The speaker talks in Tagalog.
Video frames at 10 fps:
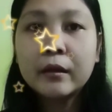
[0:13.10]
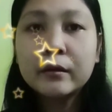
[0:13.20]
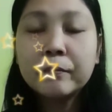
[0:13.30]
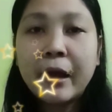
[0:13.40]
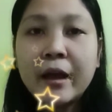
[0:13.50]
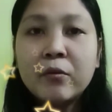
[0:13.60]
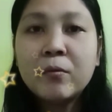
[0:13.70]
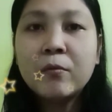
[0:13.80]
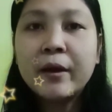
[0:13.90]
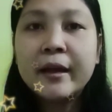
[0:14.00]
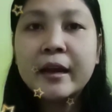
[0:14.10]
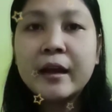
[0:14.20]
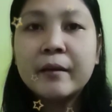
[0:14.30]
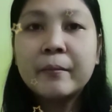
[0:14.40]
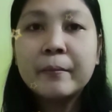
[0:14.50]
paano kumuha
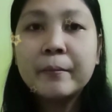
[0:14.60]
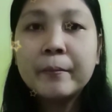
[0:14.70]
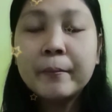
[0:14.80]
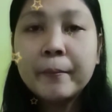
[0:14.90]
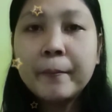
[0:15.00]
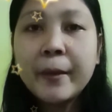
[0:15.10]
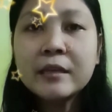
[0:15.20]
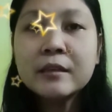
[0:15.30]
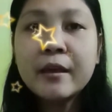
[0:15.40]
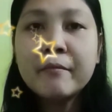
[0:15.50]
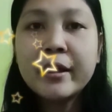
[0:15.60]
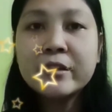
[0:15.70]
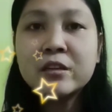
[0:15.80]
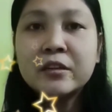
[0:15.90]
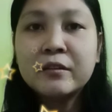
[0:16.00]
ng PSA Marriage
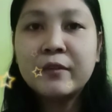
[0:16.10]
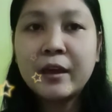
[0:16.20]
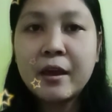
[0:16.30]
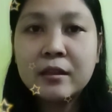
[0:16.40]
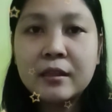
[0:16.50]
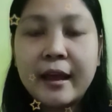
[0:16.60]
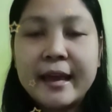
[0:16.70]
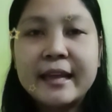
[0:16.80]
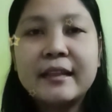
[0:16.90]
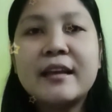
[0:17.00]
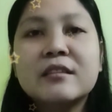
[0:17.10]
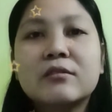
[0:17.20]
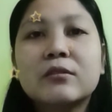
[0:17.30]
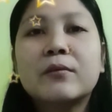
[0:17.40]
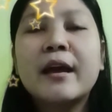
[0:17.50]
Certificate. Ayan guys, no?
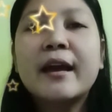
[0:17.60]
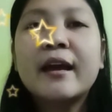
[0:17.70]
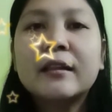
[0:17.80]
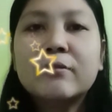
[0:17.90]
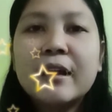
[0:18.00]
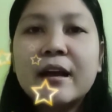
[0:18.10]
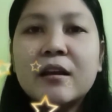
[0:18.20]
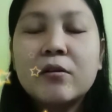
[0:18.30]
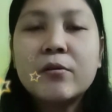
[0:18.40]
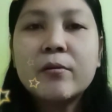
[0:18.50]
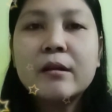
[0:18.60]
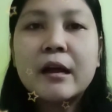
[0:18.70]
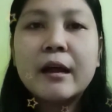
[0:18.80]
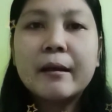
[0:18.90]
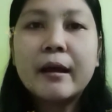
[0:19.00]
so ito na nga, no?
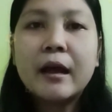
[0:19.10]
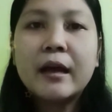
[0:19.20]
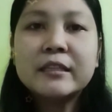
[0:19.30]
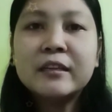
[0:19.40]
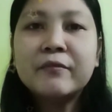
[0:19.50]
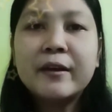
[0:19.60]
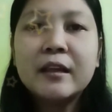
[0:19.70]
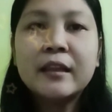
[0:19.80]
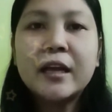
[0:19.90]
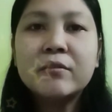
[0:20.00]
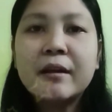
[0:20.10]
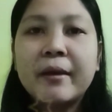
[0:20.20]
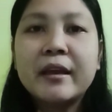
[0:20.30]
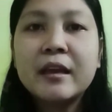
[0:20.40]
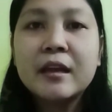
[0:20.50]
Uh, certified na tayo na
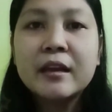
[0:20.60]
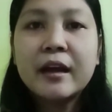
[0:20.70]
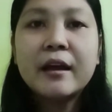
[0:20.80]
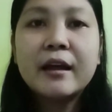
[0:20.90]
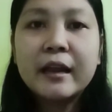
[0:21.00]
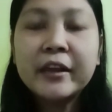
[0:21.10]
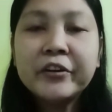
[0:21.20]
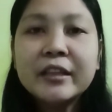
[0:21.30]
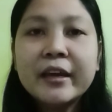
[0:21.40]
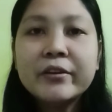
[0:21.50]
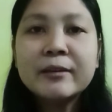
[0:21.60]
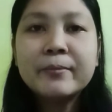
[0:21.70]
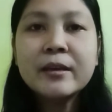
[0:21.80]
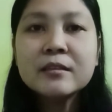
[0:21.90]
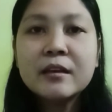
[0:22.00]
may naka-record na tayo sa
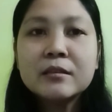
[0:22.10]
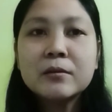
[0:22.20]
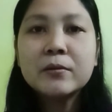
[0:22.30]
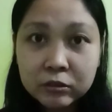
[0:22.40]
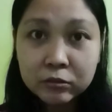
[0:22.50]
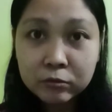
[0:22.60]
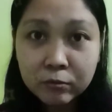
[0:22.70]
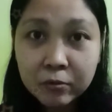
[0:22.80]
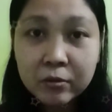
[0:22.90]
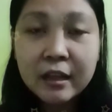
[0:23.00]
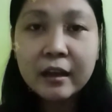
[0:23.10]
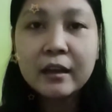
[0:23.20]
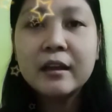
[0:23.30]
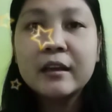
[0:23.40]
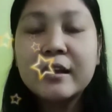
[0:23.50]
PSA. So sumunod na
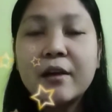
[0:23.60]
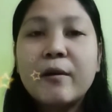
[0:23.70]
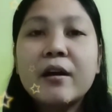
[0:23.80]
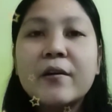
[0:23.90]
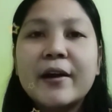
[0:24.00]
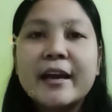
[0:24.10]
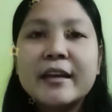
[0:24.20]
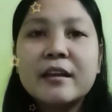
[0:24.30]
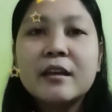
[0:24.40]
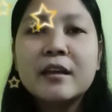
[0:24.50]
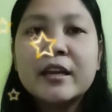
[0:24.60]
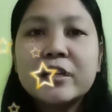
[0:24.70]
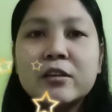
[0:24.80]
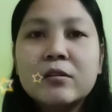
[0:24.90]
ginawa ko ay nag